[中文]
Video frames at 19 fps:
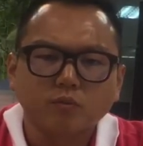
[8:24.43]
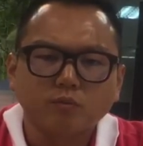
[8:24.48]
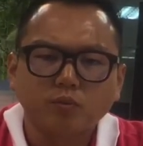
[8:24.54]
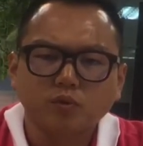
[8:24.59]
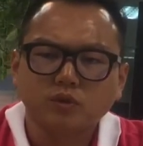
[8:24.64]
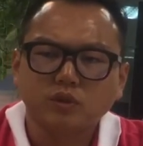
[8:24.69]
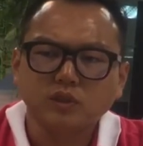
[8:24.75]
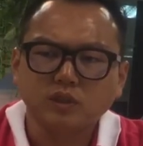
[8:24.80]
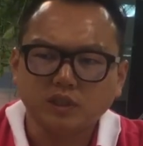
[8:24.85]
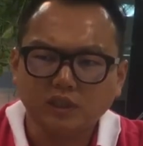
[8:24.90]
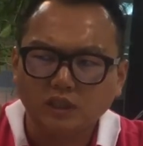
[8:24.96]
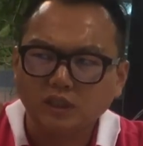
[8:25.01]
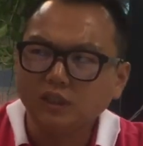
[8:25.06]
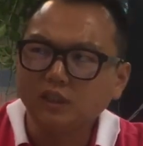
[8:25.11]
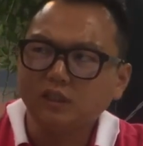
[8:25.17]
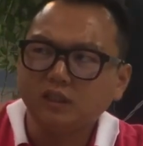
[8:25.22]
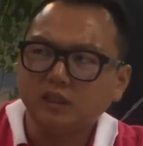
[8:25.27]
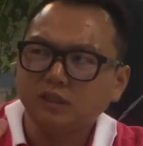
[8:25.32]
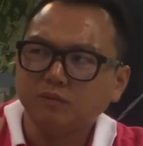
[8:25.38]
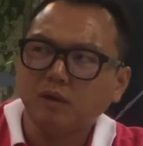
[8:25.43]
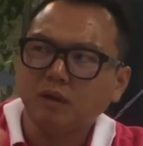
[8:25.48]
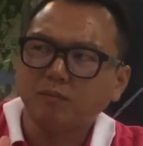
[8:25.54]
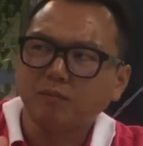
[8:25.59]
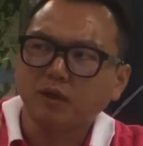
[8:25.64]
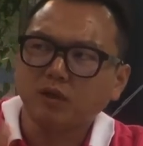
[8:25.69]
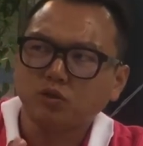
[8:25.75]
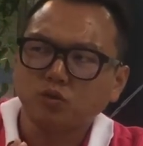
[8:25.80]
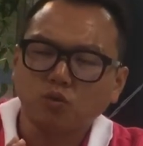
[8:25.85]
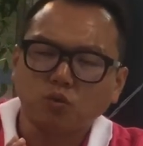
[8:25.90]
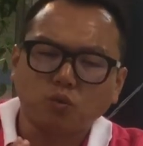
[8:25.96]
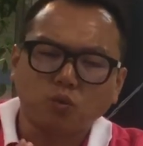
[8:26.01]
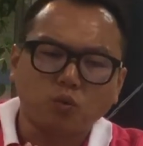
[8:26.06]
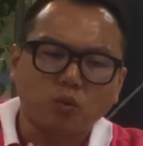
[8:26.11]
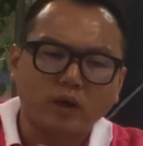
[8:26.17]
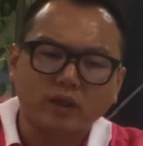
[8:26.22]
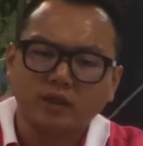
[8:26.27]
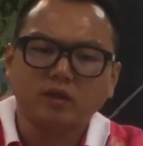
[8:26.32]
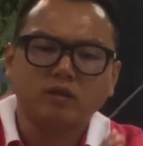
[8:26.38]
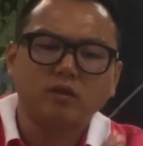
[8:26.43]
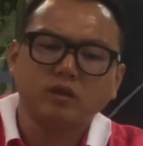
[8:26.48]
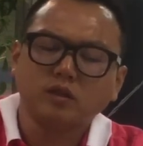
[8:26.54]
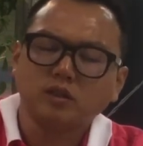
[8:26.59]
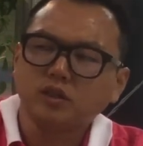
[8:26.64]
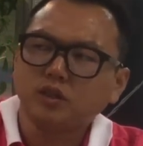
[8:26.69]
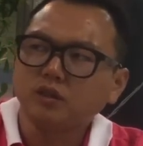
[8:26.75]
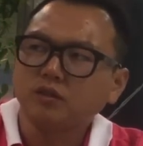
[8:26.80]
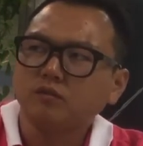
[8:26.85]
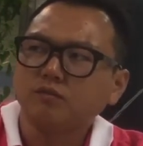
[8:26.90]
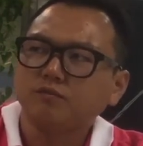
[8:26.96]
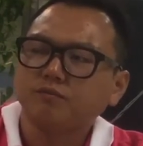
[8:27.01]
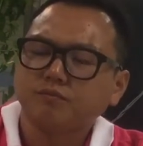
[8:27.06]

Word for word: 不是急急忙忙去还掉那个钱。